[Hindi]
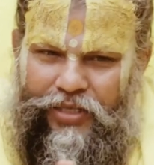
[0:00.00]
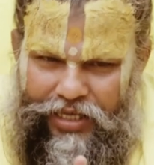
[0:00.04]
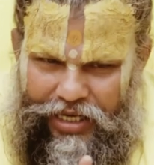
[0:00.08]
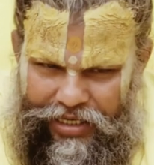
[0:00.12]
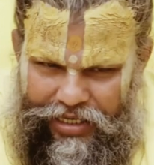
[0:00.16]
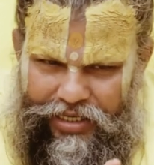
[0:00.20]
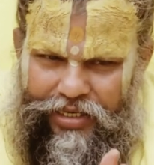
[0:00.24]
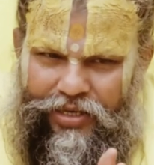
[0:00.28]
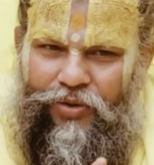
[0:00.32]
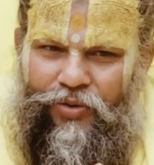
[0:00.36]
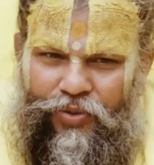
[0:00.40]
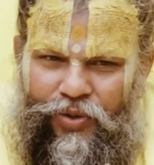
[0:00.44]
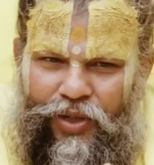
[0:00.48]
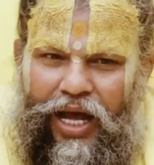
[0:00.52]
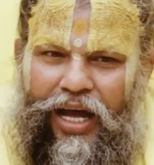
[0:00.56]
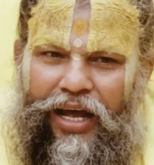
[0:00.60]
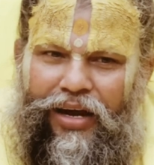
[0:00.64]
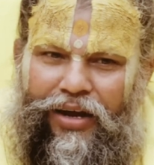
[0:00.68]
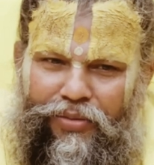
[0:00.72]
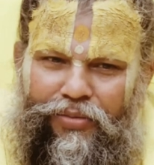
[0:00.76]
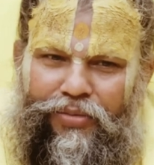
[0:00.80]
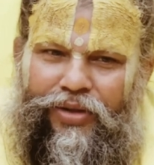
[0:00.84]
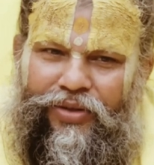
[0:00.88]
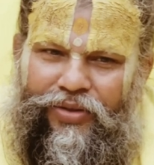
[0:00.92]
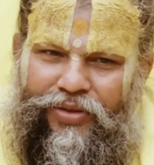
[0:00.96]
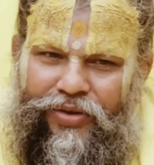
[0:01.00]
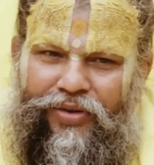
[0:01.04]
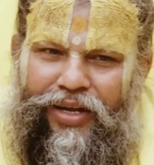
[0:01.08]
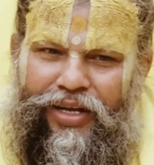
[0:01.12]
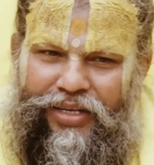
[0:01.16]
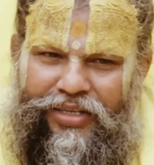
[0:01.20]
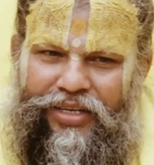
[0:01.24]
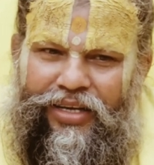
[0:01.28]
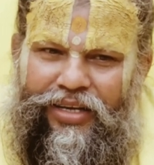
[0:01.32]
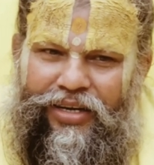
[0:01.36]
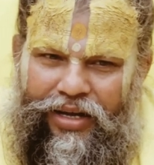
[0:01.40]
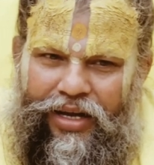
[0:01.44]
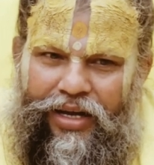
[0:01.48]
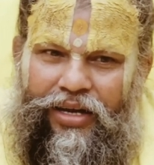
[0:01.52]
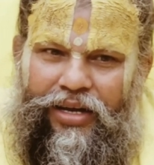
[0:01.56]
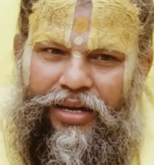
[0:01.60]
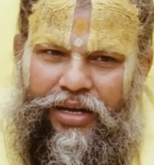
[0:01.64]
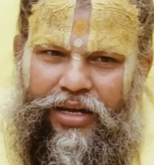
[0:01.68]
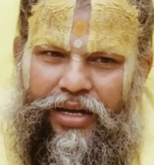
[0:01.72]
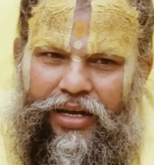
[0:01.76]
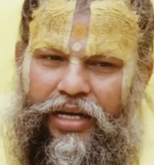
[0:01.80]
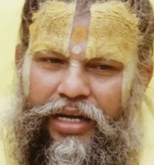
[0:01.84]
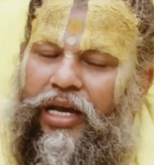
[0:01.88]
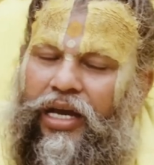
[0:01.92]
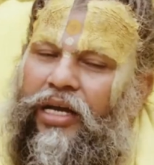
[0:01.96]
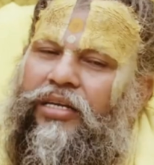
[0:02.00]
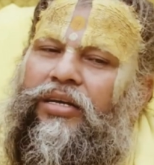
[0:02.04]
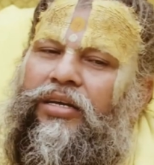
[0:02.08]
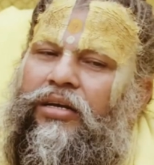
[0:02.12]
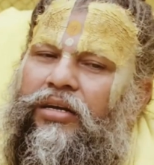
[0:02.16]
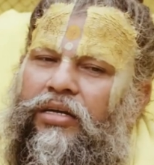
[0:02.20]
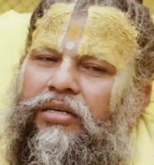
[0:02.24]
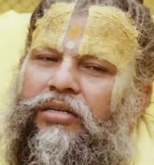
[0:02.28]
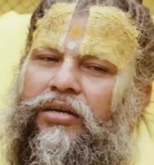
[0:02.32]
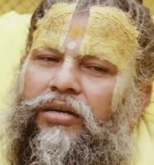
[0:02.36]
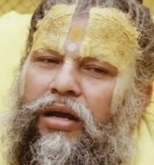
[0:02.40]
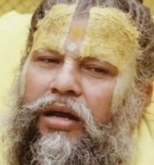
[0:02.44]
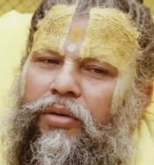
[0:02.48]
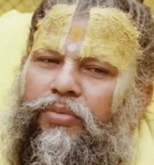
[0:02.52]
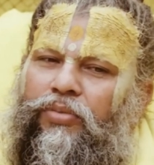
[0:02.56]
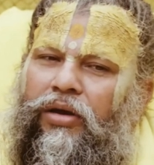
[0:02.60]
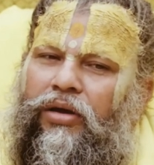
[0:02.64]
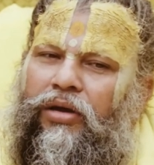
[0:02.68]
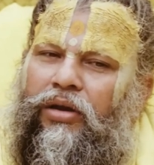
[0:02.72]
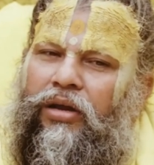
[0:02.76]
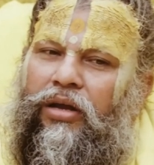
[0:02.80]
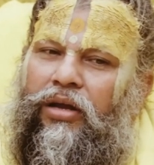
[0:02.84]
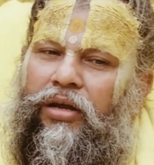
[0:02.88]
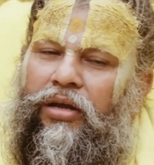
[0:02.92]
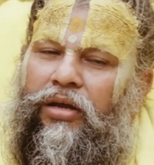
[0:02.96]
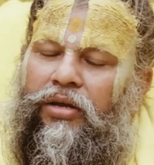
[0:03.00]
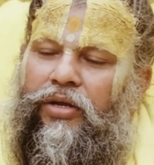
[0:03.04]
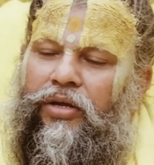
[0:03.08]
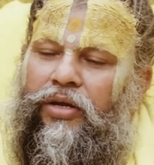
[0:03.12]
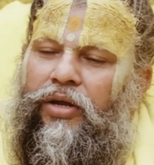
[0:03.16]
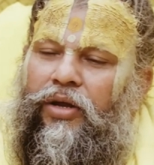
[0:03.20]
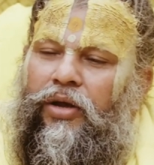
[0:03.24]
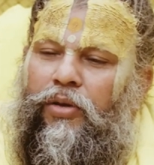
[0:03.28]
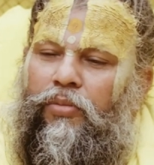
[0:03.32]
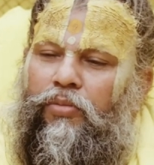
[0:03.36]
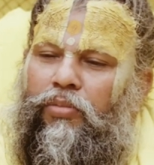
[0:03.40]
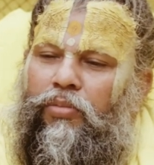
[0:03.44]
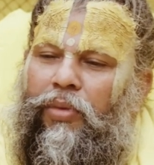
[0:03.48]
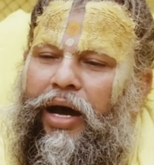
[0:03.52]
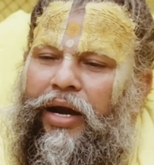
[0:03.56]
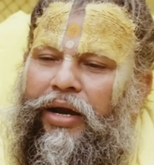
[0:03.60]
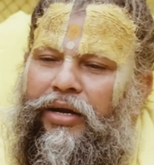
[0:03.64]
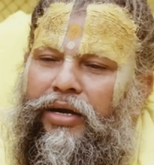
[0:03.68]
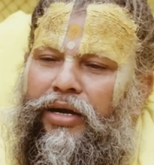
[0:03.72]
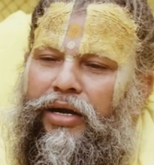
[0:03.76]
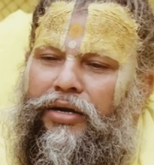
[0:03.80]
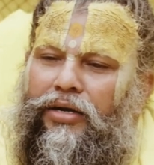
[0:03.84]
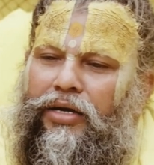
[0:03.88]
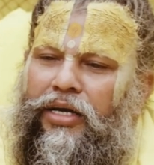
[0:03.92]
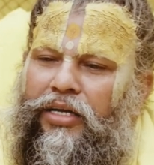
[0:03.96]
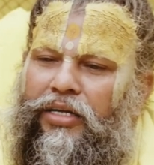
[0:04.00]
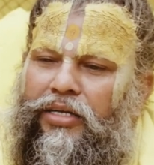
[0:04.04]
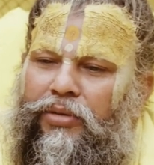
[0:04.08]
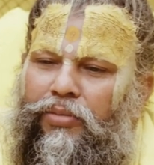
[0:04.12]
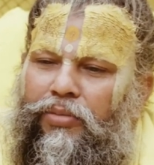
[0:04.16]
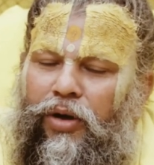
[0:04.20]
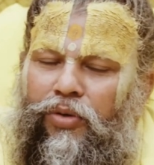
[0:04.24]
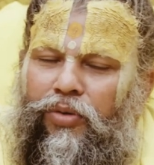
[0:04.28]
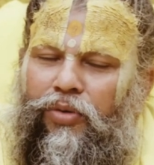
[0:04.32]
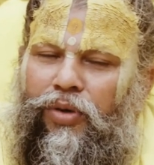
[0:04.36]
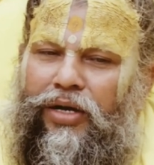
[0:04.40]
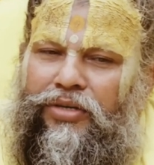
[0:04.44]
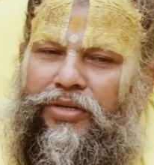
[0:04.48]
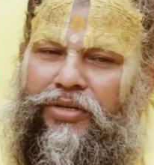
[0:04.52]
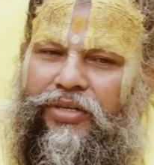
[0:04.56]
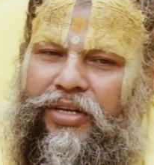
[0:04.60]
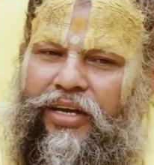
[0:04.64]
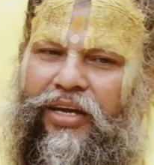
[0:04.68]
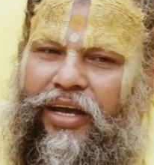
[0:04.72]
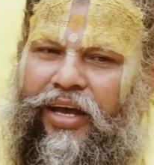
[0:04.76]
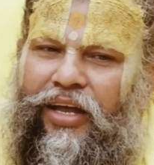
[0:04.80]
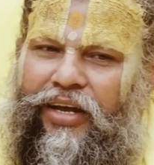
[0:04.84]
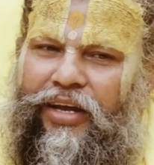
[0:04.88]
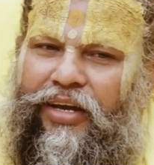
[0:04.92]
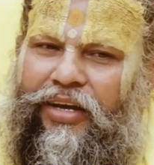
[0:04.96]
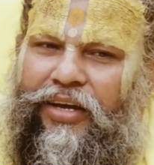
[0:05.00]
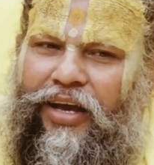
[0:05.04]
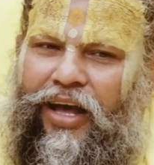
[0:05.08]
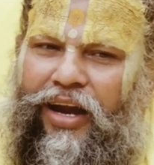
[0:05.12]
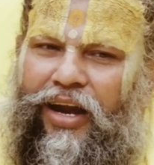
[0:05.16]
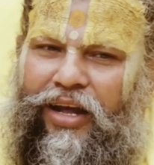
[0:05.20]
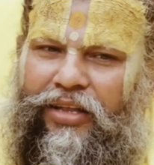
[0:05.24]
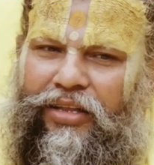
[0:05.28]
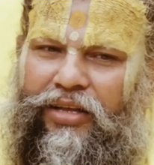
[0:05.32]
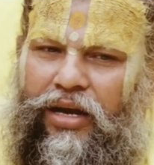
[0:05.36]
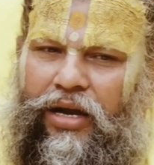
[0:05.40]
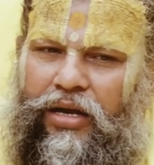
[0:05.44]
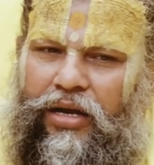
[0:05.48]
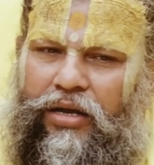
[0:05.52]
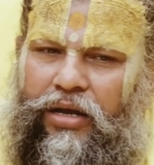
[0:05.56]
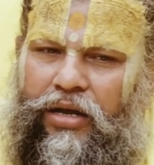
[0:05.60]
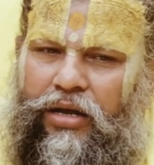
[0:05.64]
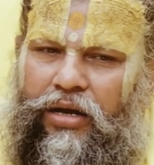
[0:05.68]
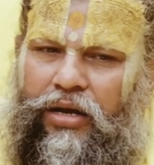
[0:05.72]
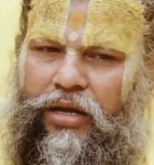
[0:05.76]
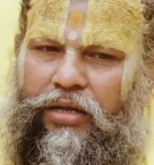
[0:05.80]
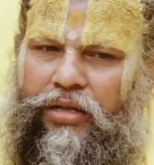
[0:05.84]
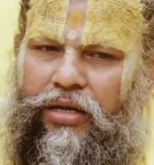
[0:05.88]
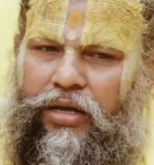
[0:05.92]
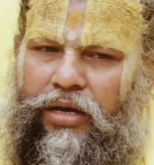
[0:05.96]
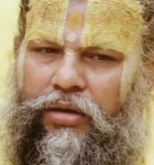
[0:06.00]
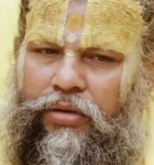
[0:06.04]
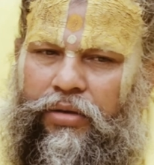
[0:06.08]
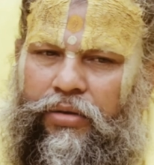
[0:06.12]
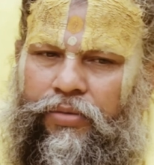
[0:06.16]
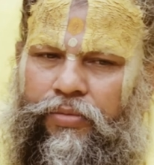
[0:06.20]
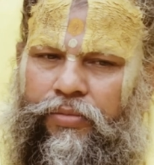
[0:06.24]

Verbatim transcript: जैसे उदाहरण भी तो होना चाहिए ना कैसे कैसे आप कह रहे हैं मार्कंडे जी भगवान श्री हरि की आराधना कर रहे थे